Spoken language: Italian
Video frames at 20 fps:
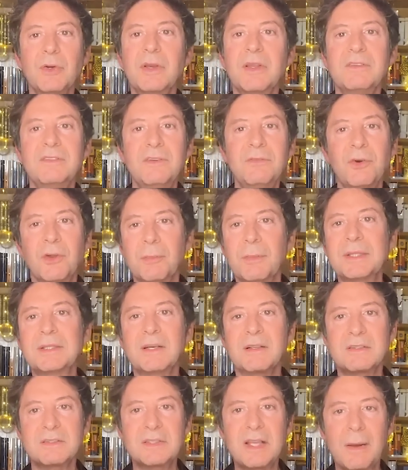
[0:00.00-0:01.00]
che si forma
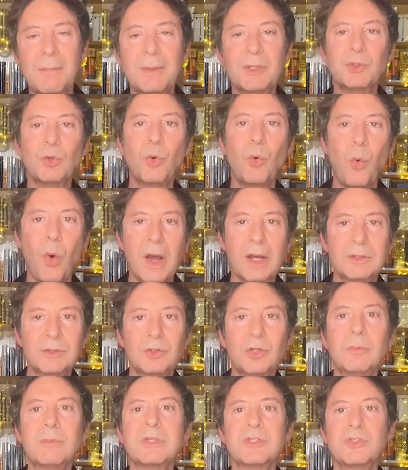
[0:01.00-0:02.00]
tra sabato
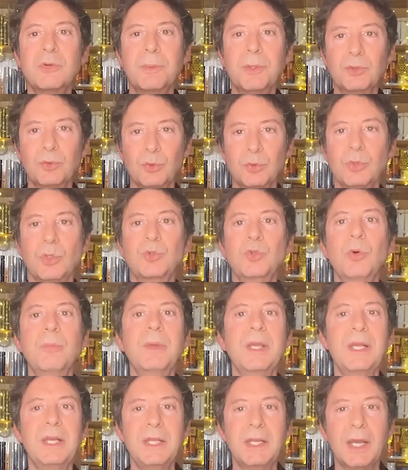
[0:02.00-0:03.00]
4 ma soprattutto
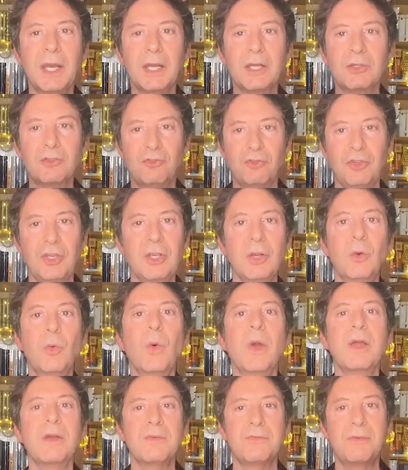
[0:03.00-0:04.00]
domenica
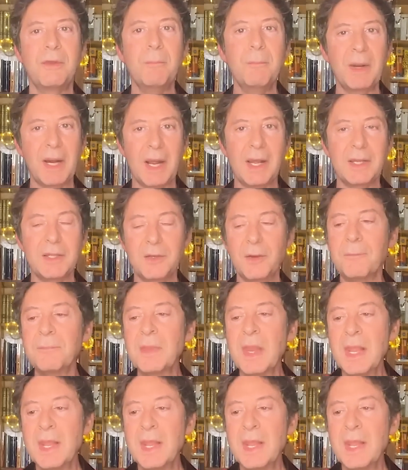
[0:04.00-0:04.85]
5 febbraio.